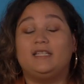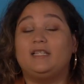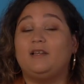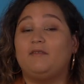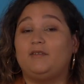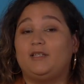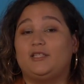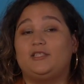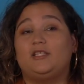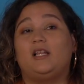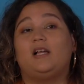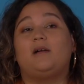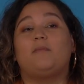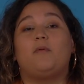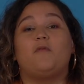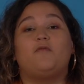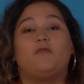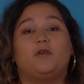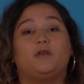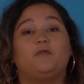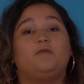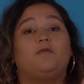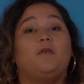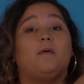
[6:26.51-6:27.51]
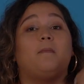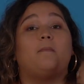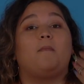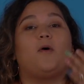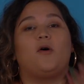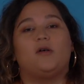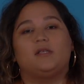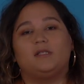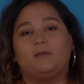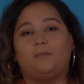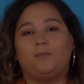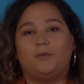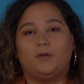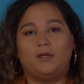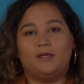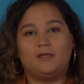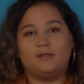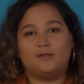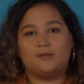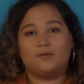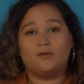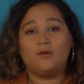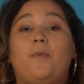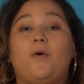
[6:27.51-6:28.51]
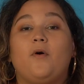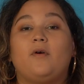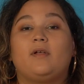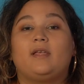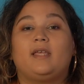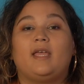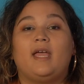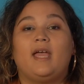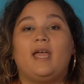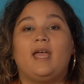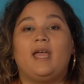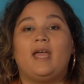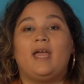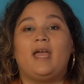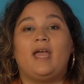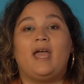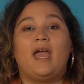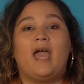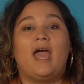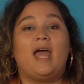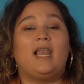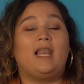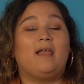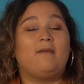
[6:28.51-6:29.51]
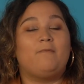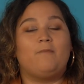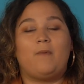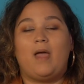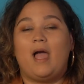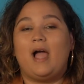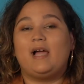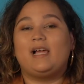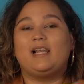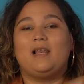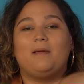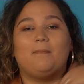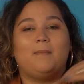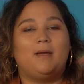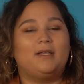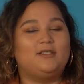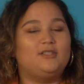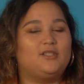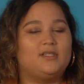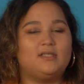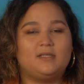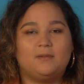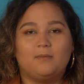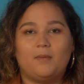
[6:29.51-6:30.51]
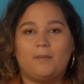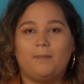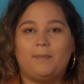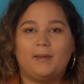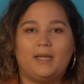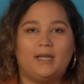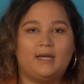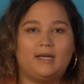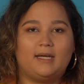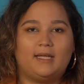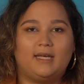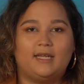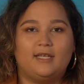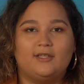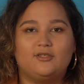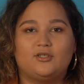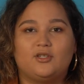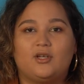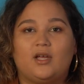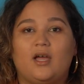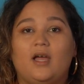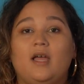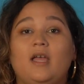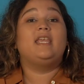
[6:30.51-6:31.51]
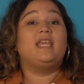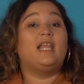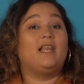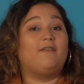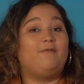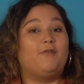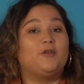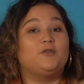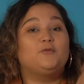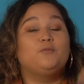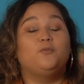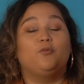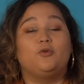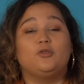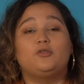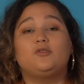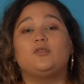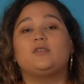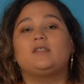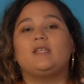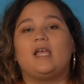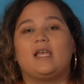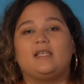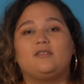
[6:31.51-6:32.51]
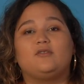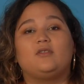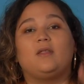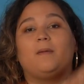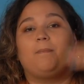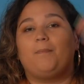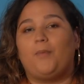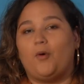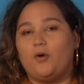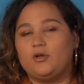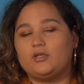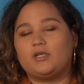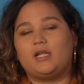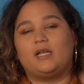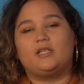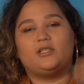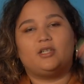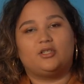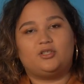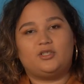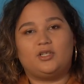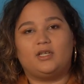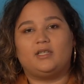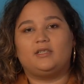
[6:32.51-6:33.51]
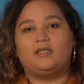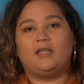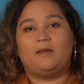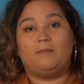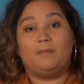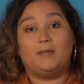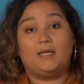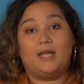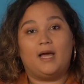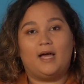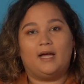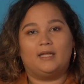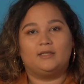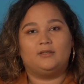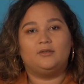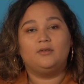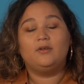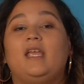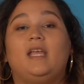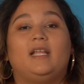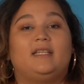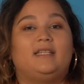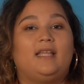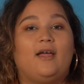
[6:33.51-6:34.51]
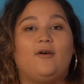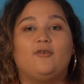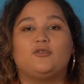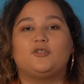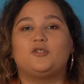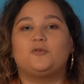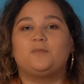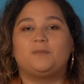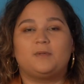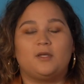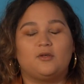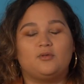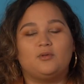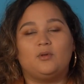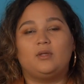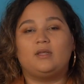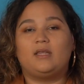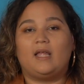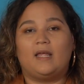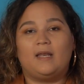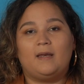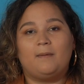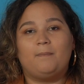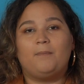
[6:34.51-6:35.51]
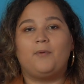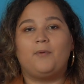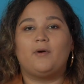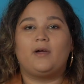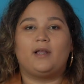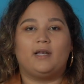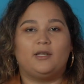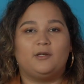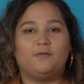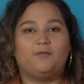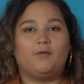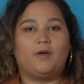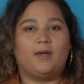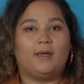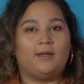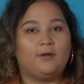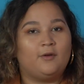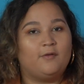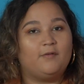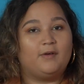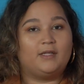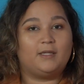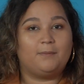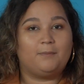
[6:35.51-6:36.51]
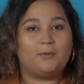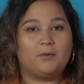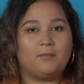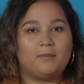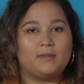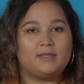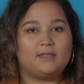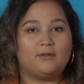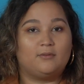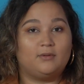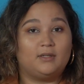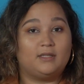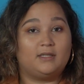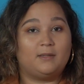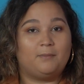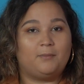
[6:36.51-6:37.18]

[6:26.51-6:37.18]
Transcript: e na verdade ela acabou ficando famosa por isso, porque ela é aclamadíssima pela crítica e ela fez muito sucesso depois que ela já tinha terminado e até hoje as pessoas não entendem porque ela não foi renovada para uma segunda